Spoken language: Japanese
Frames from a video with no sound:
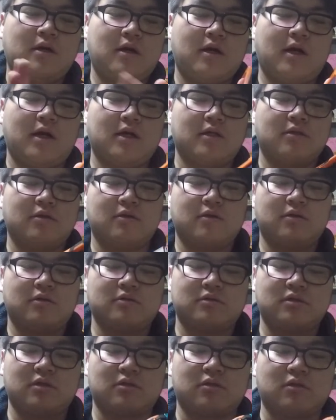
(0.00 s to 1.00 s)
あの
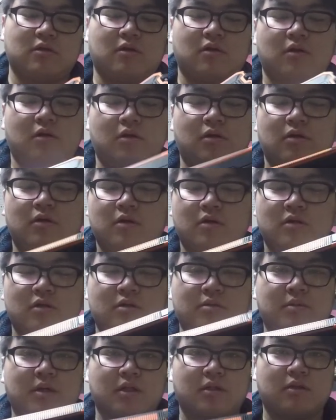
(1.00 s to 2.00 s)
ちょっと
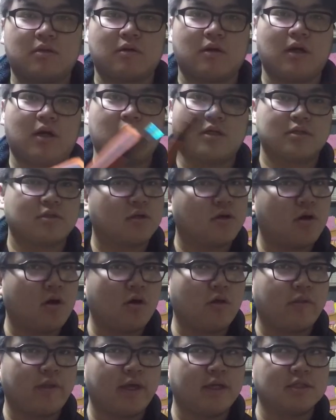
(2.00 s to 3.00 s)
車とかそ
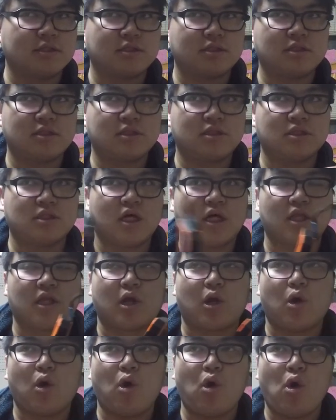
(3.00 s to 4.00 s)
の電子なんだ
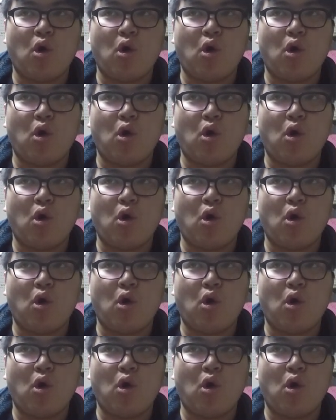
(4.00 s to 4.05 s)
ろ